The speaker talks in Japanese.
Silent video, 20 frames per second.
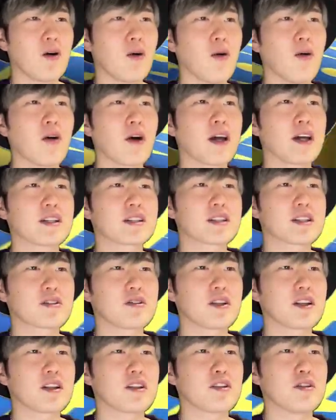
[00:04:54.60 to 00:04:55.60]
応援して
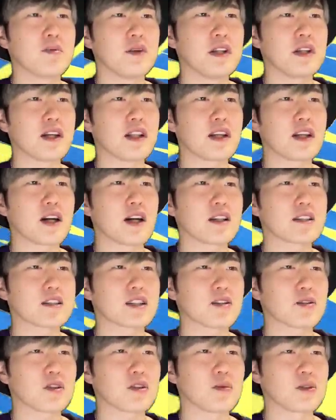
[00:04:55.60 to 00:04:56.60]
くれてるみんなに感
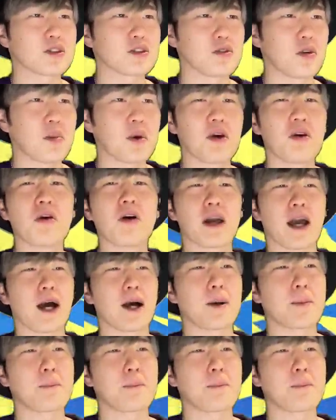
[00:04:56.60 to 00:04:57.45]
謝の気持ち述べようやい